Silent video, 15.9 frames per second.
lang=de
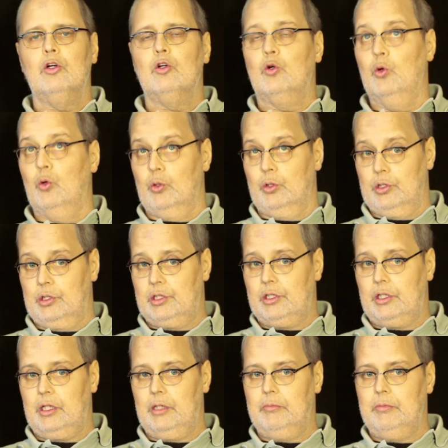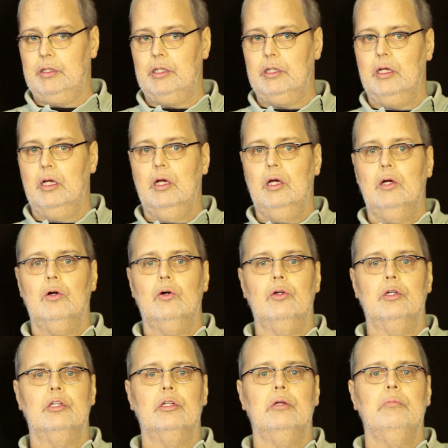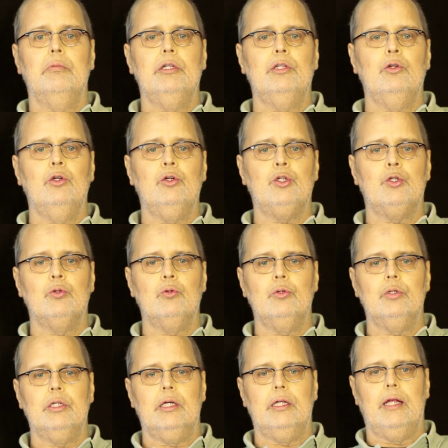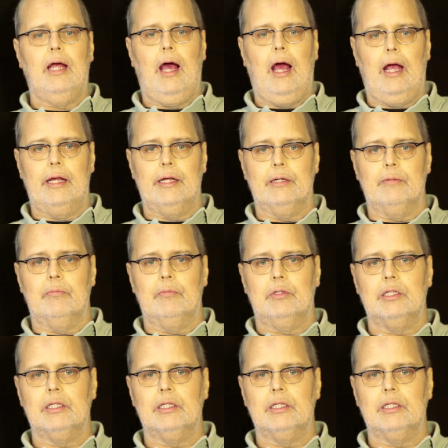Kunstkrimi und Milieustudie in einem.